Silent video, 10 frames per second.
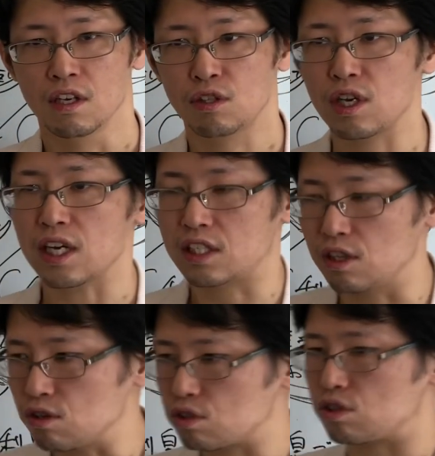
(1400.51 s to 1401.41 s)
それが資
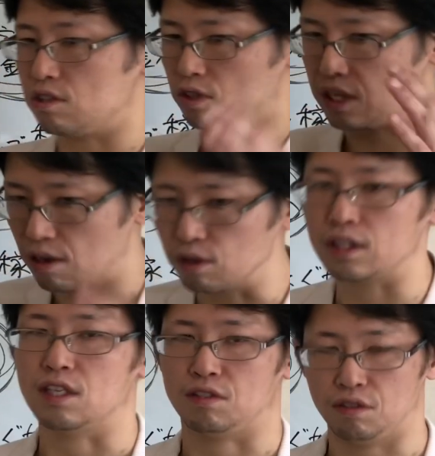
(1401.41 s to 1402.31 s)
本主義の基本
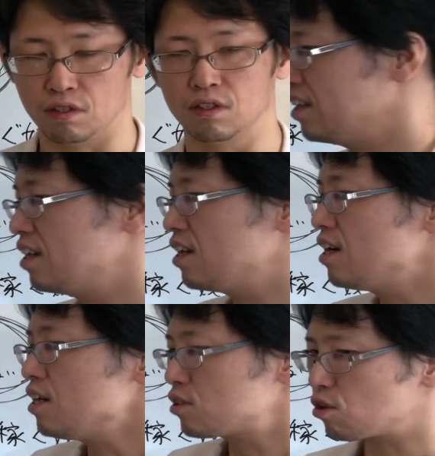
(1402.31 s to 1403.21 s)
なんですよ。
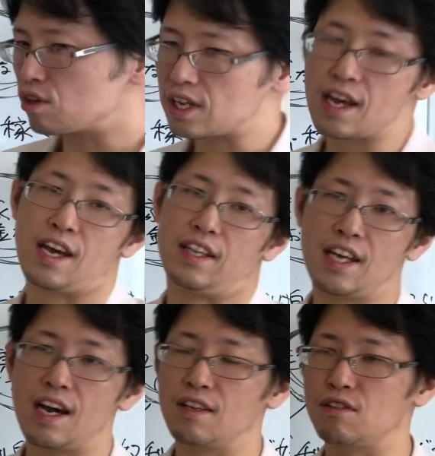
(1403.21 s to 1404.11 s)
そこで、ね、
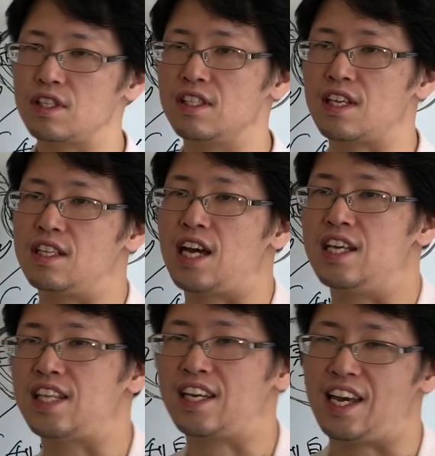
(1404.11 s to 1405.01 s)
人生再
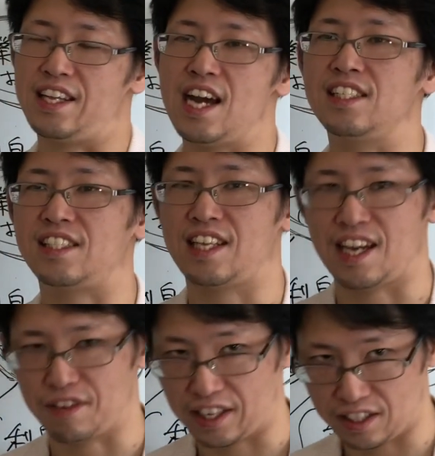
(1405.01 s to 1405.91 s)
設計第一世
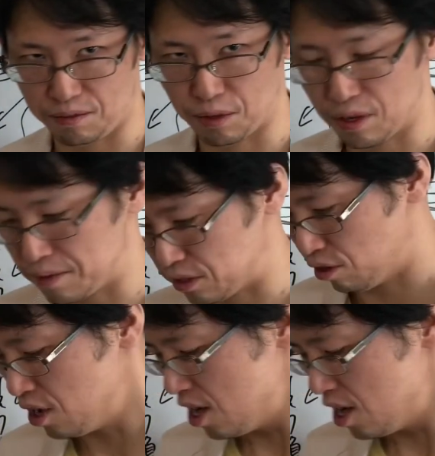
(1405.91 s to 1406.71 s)
代の話に戻りますよ。